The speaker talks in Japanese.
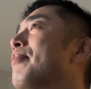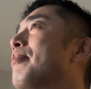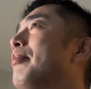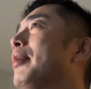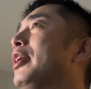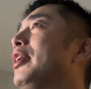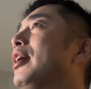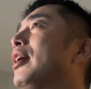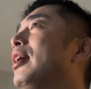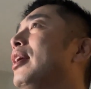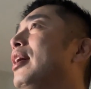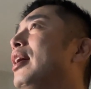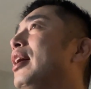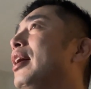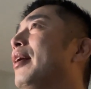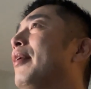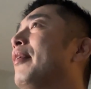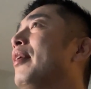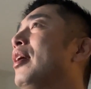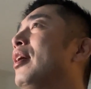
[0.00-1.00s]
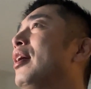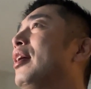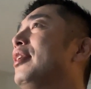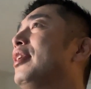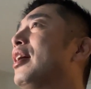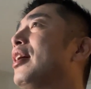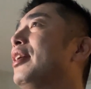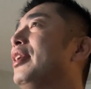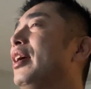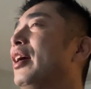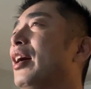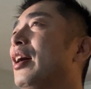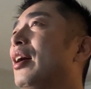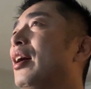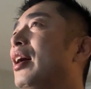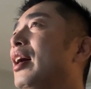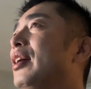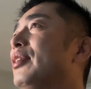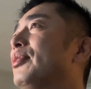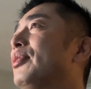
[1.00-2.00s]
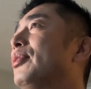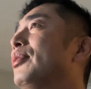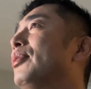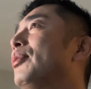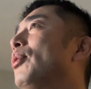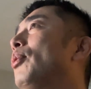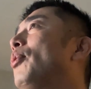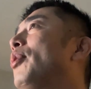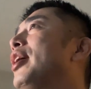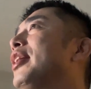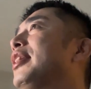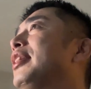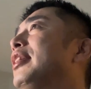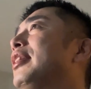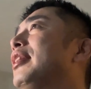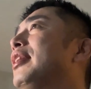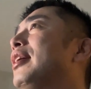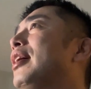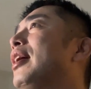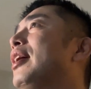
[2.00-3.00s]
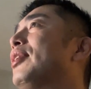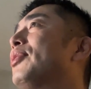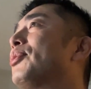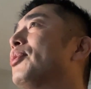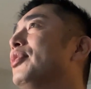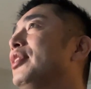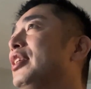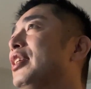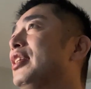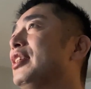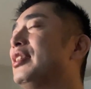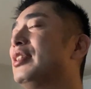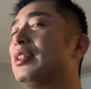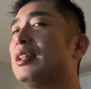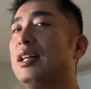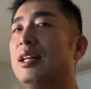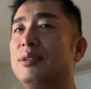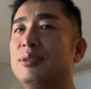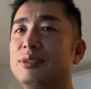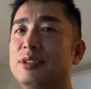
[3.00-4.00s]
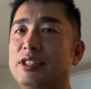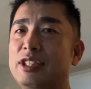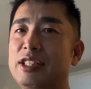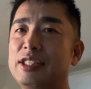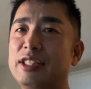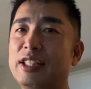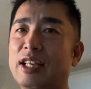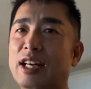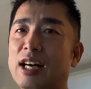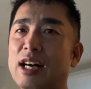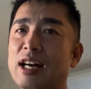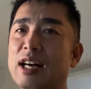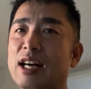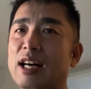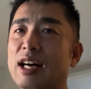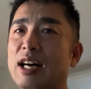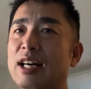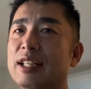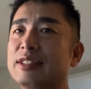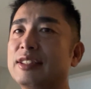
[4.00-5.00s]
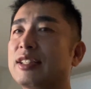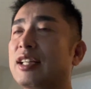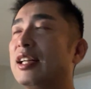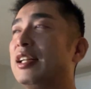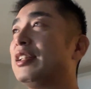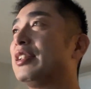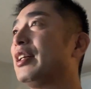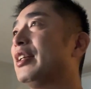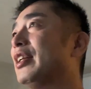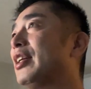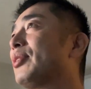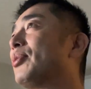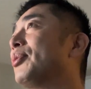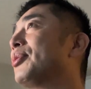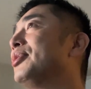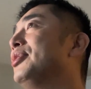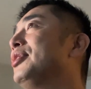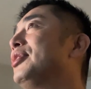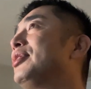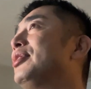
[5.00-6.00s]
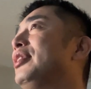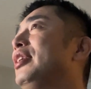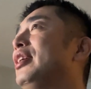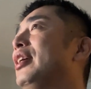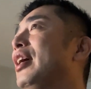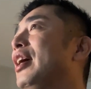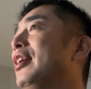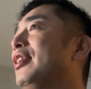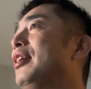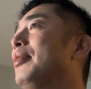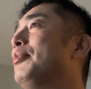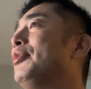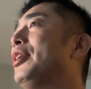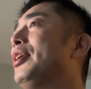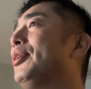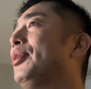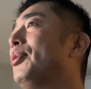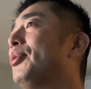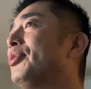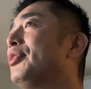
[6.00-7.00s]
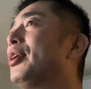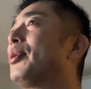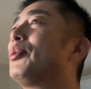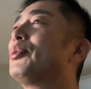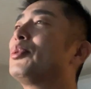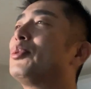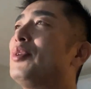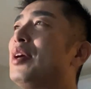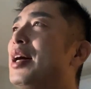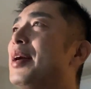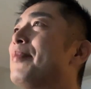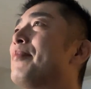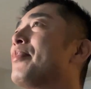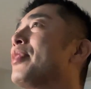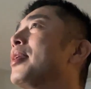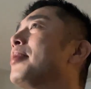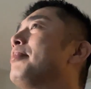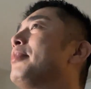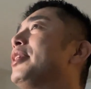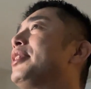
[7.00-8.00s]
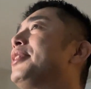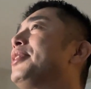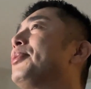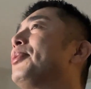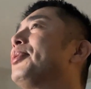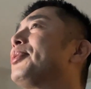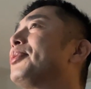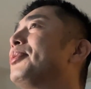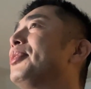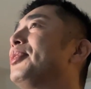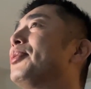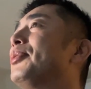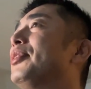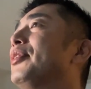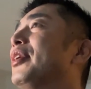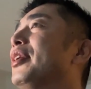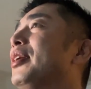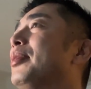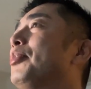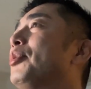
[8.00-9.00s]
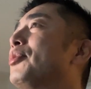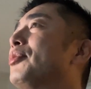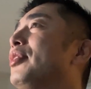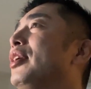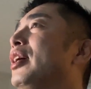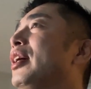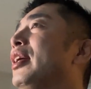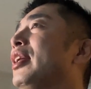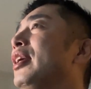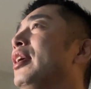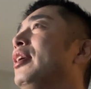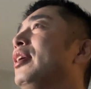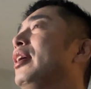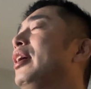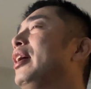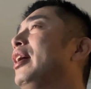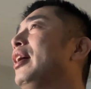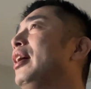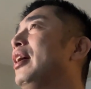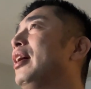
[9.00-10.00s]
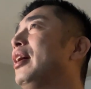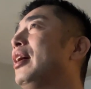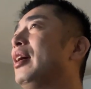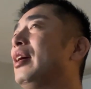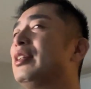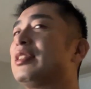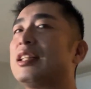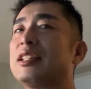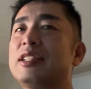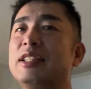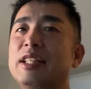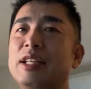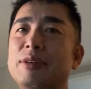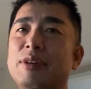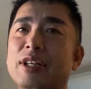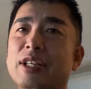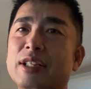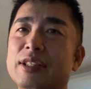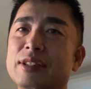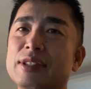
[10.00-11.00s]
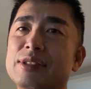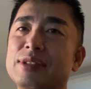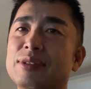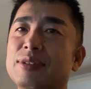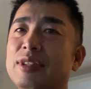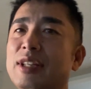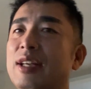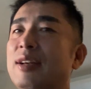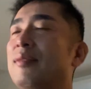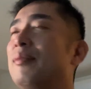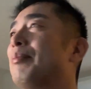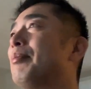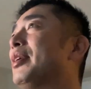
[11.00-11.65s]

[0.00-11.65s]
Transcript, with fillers: まあ、だからなんかねあの終わった後にあのぜいぜいはあはあ疲れたなとぐっすり、眠れるようなことは、まあ、素人の人にはね僕は、えー、させないわけなんですよね。